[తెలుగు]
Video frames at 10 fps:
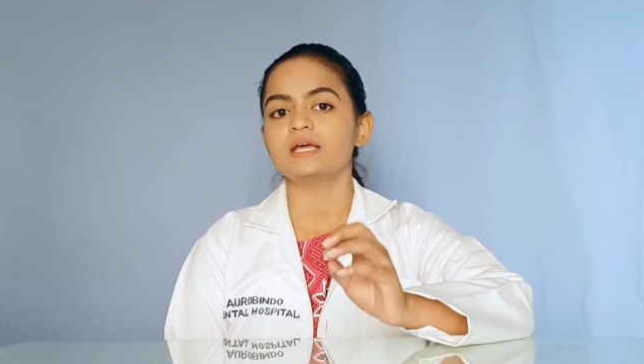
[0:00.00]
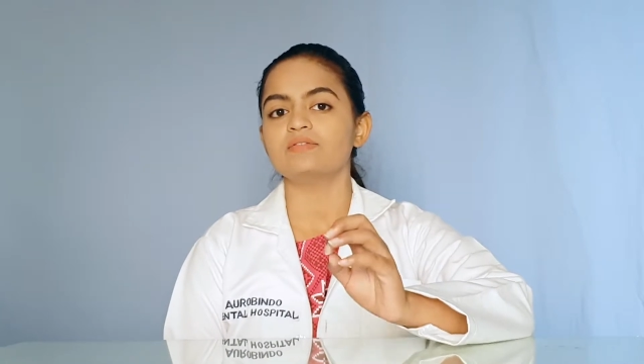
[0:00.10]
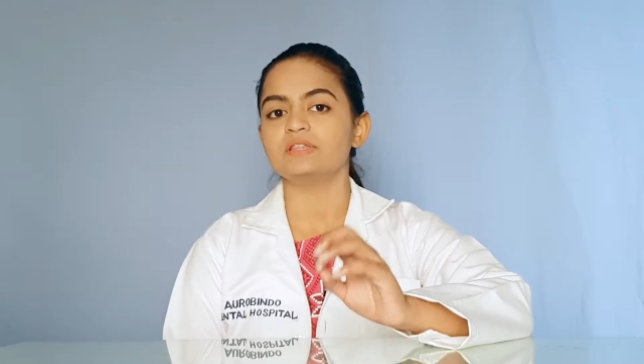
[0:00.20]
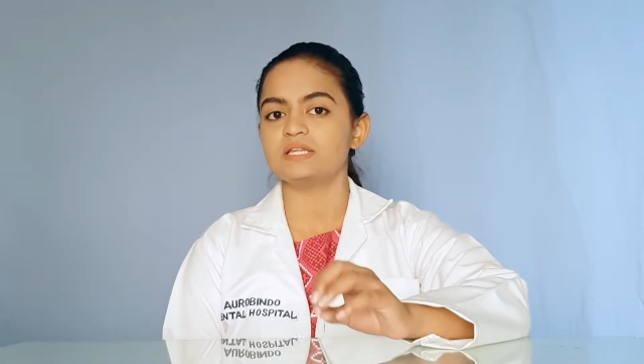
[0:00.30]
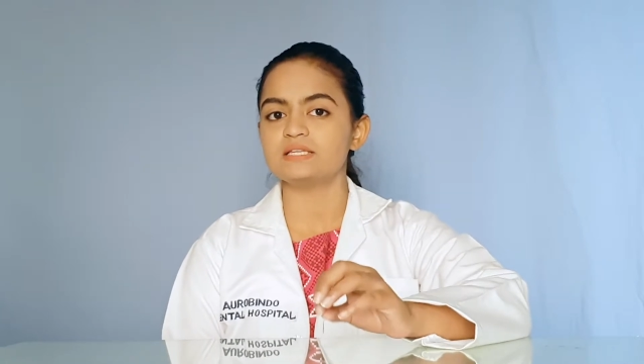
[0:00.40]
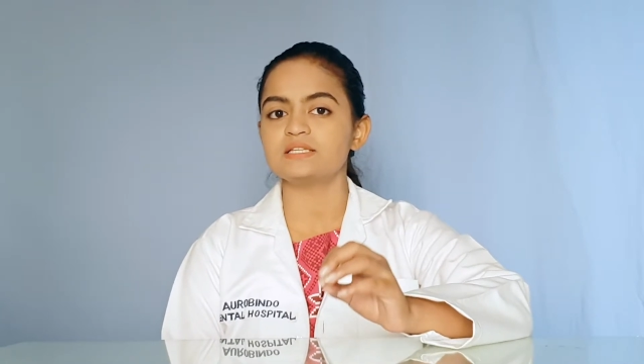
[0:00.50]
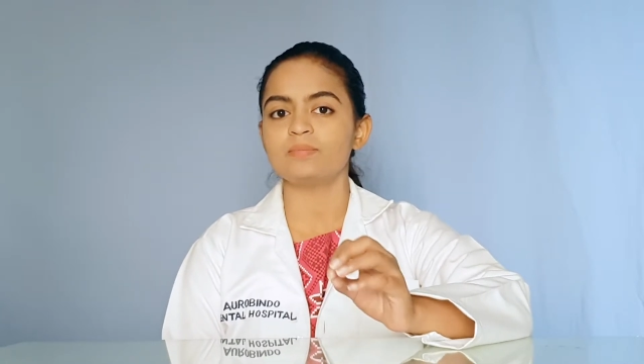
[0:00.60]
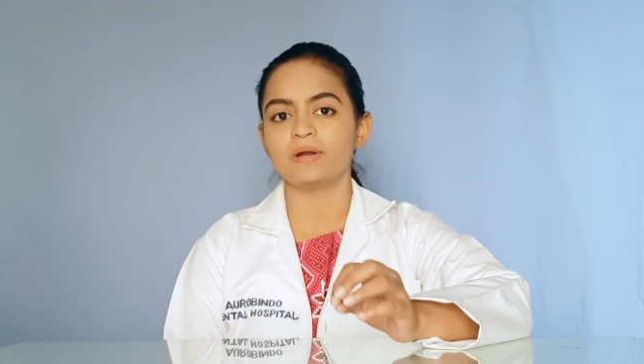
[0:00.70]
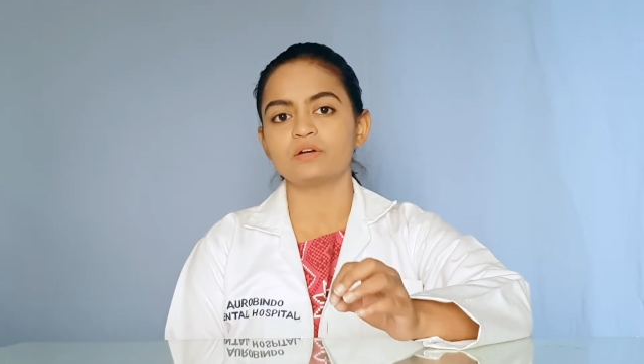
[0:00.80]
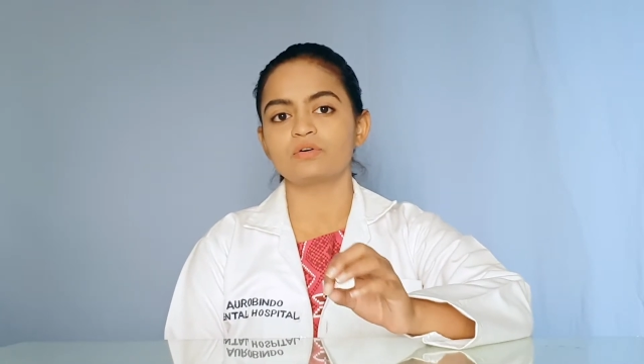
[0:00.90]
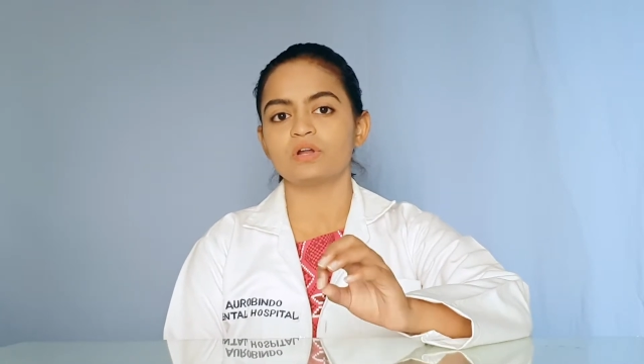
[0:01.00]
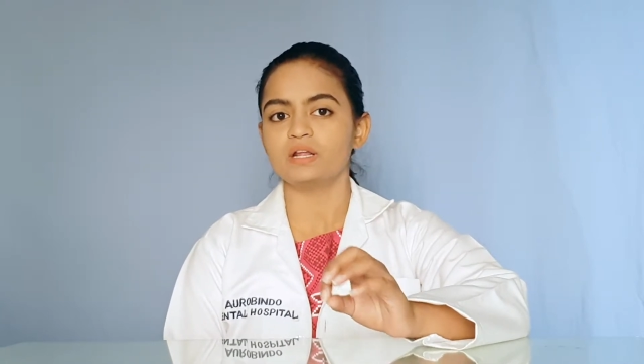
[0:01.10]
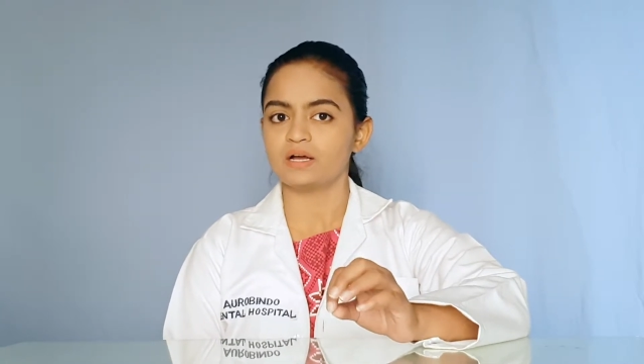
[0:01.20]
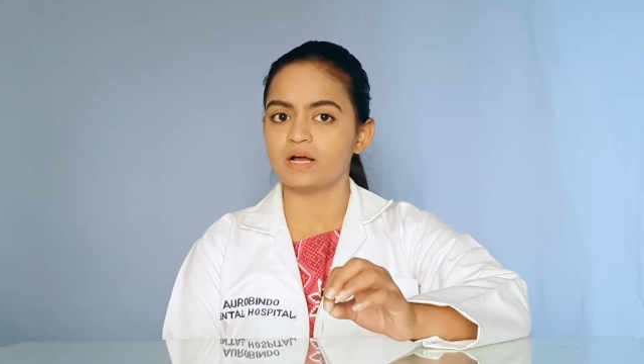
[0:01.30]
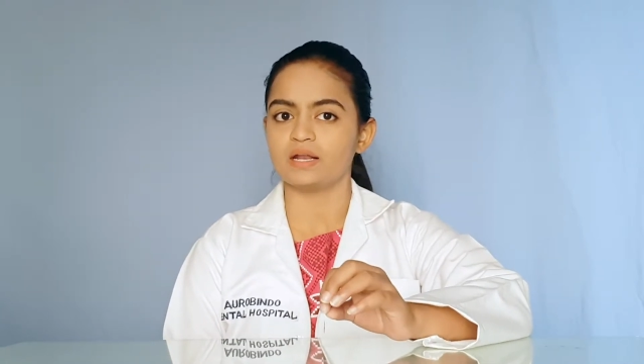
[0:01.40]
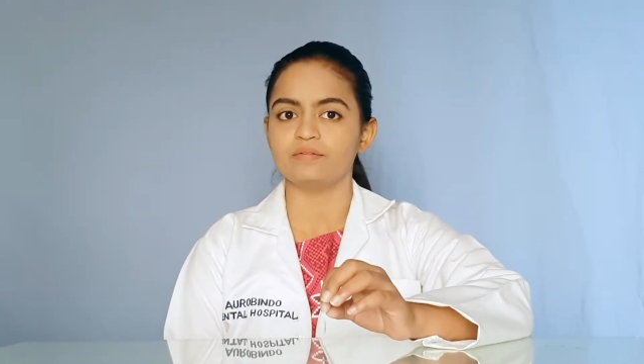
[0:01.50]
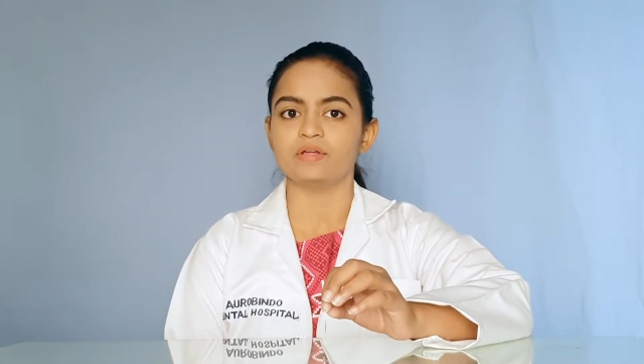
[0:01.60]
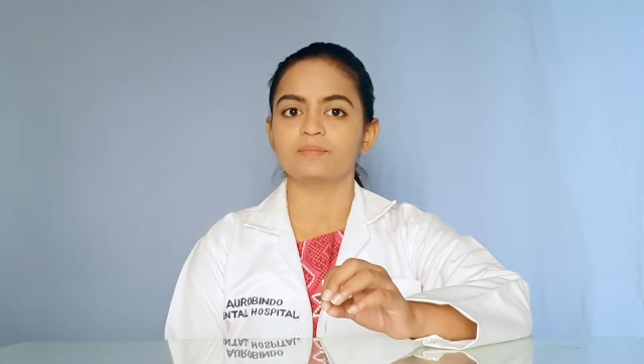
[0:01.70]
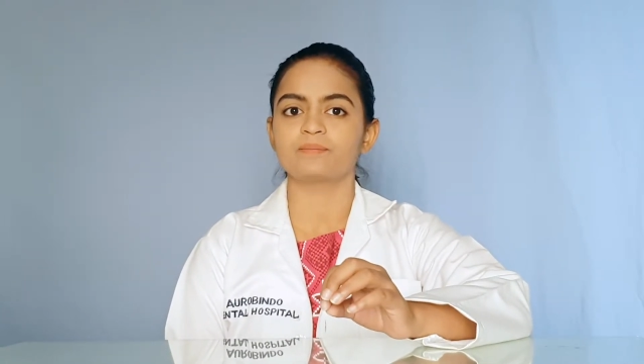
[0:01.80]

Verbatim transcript: ఇవి తీసి పెట్టుకునే రకానివి